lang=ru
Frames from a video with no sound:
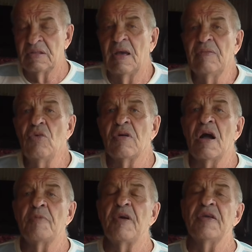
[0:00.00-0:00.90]
Давно,
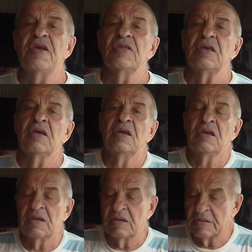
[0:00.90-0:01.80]
как пакеты
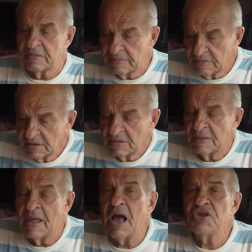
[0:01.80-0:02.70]
э,
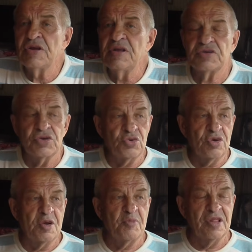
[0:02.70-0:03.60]
начались,
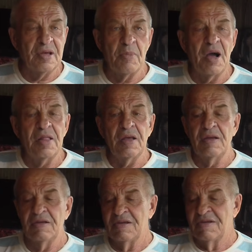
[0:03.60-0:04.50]
еще их было мало.